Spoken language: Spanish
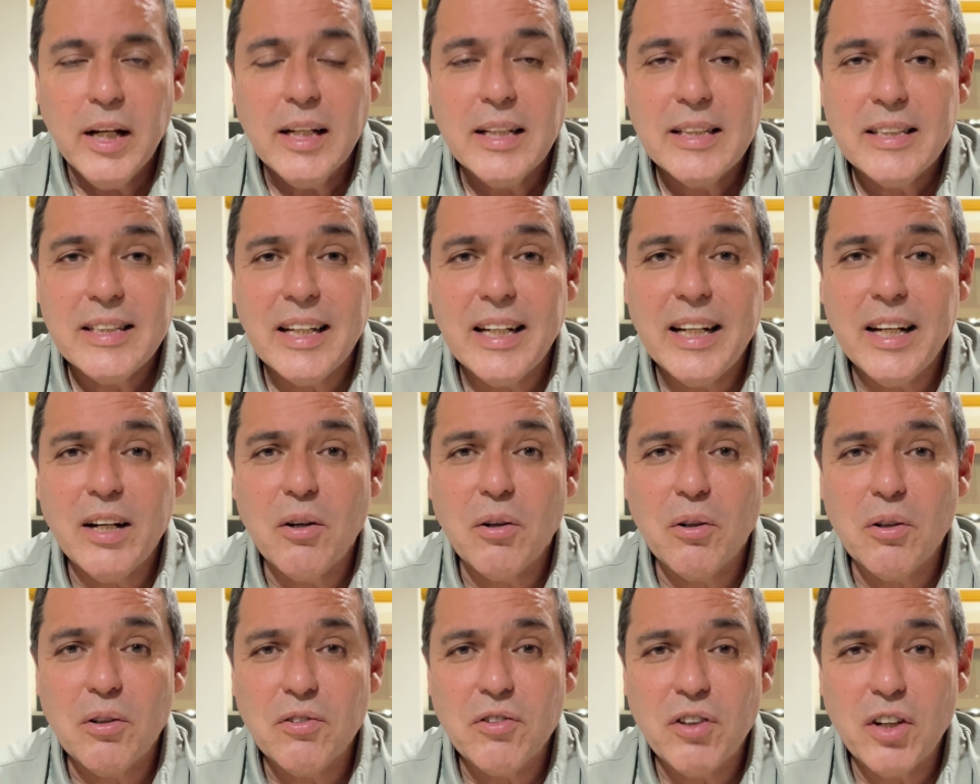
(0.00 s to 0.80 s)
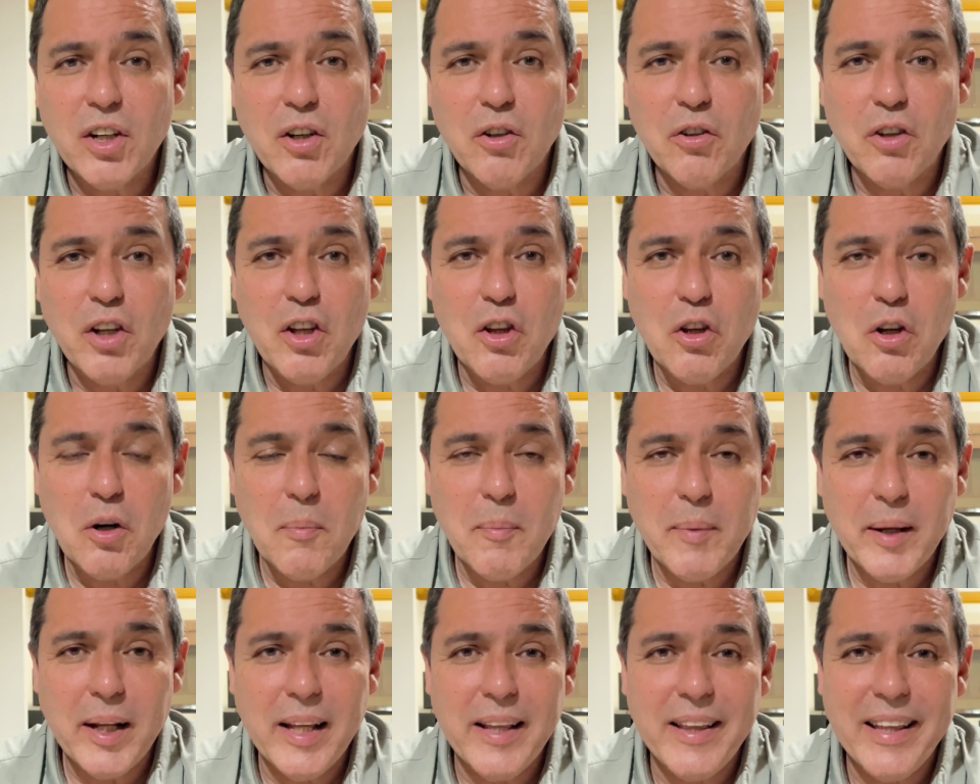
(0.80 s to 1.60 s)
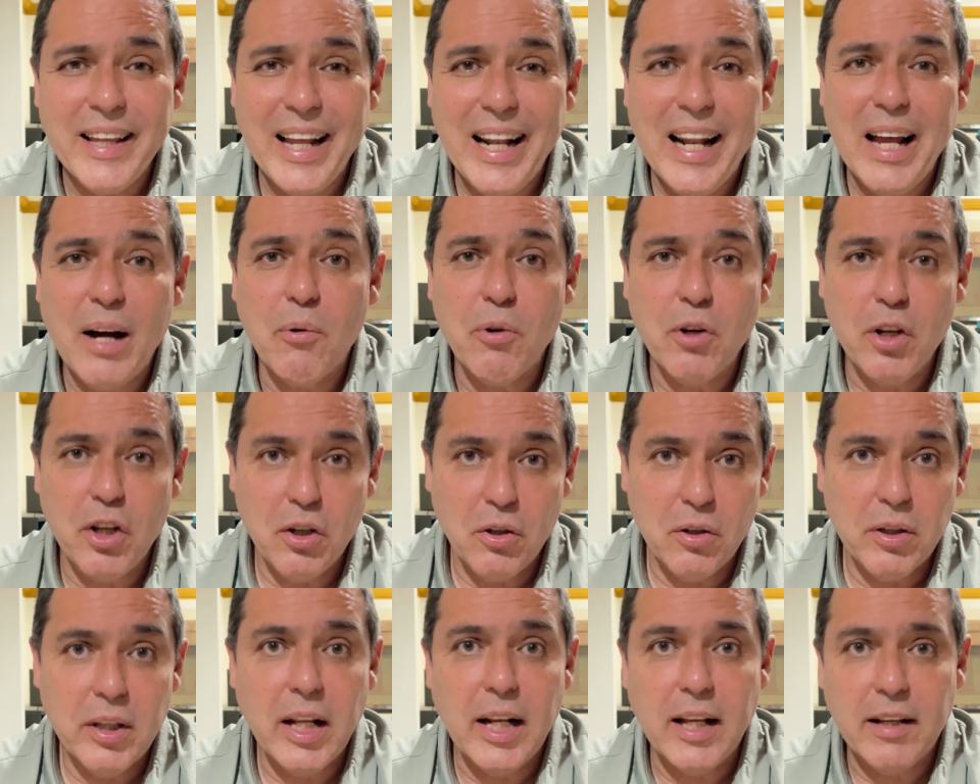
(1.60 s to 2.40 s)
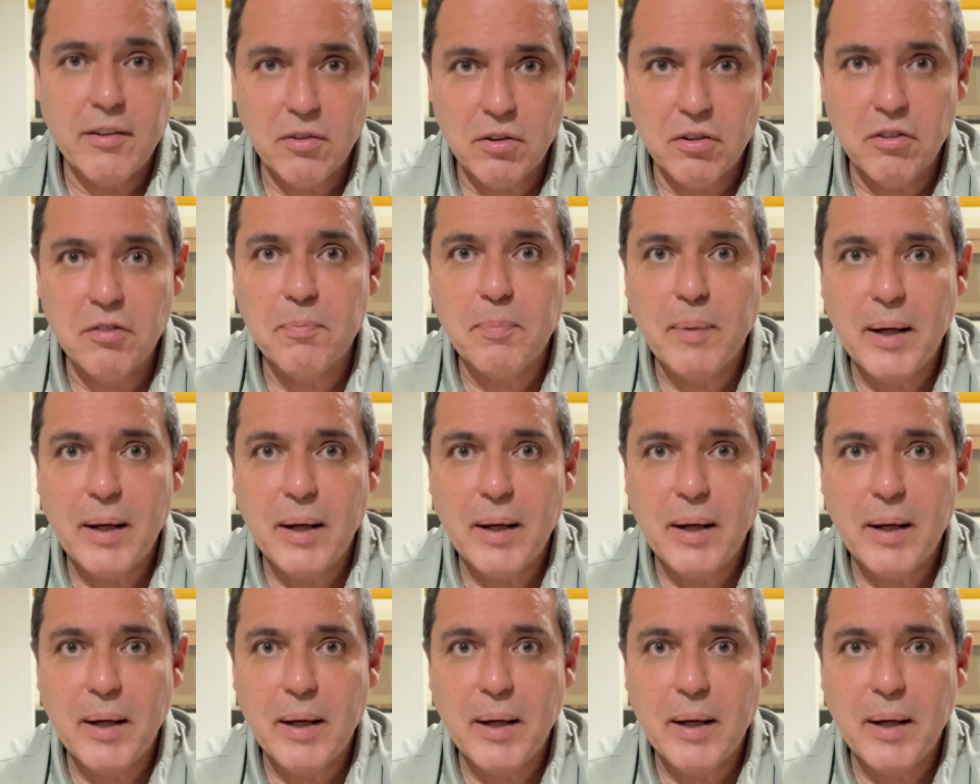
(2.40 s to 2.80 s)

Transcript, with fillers: se le conoce con el nombre de la unión de las dos